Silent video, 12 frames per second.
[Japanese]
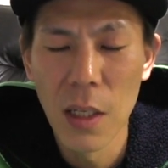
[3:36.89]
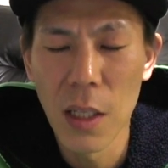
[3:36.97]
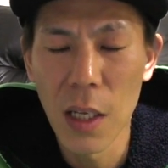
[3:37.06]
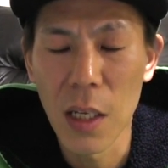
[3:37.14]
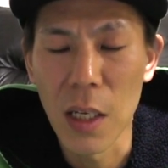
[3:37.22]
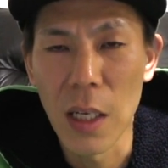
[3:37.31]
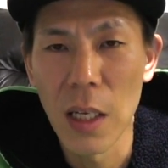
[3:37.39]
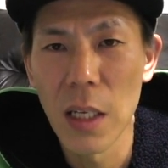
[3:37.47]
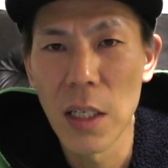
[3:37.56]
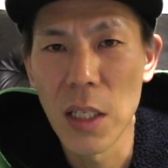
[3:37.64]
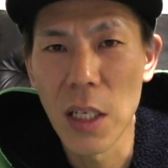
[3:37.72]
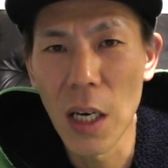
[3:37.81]
で、
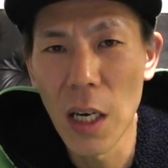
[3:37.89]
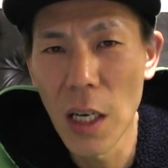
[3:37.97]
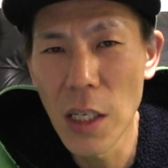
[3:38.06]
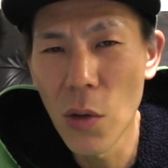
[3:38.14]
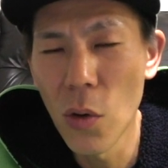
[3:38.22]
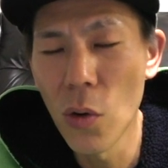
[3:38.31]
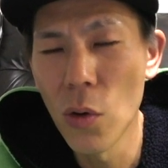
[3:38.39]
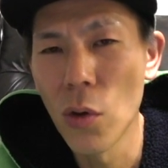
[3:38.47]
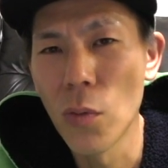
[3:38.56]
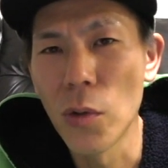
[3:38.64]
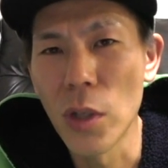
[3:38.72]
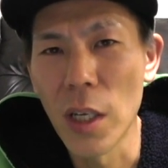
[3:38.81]
えー、支払い方法
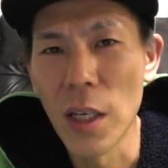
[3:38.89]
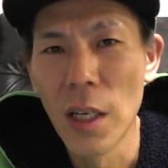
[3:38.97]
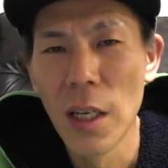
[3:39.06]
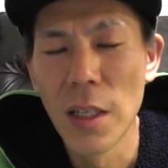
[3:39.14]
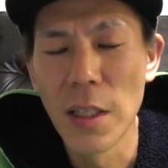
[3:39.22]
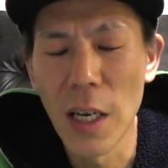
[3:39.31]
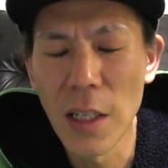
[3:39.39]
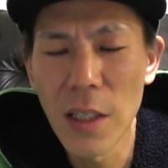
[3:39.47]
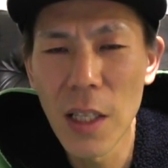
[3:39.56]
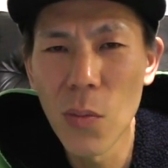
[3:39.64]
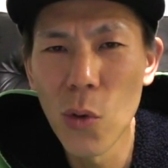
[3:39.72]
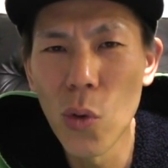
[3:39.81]
もね、
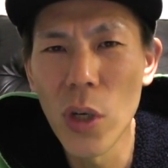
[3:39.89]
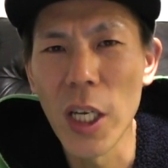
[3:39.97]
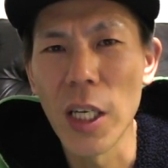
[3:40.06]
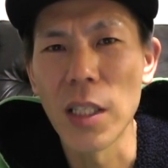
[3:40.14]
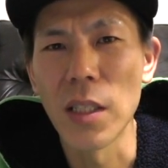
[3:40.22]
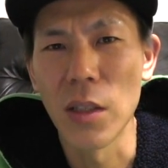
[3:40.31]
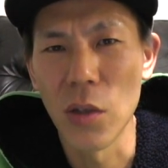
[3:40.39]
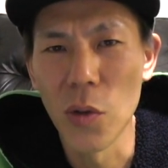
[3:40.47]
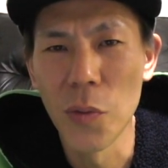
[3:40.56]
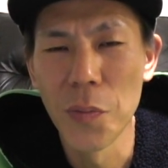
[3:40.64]
何でも OK なんですよ。